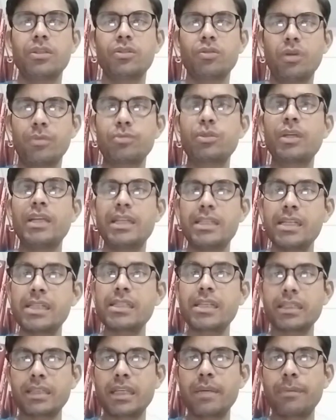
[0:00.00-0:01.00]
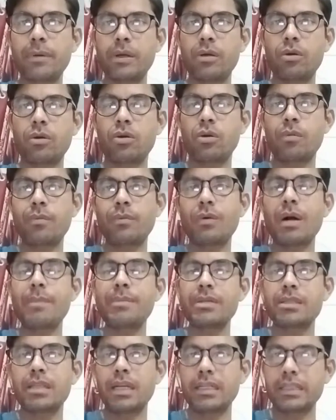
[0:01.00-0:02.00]
तो हम तो ले जा सकते हैं पेड़ों को
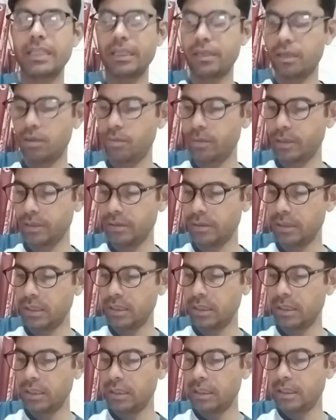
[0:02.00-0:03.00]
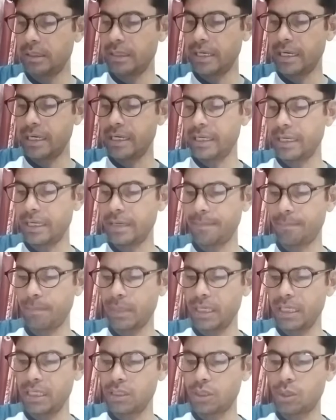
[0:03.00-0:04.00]
वापस धरती के ऊपर लेडी कह रही
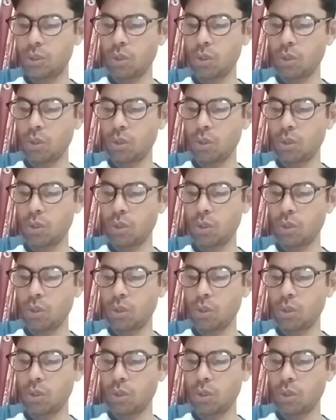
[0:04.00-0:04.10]
प्लीज़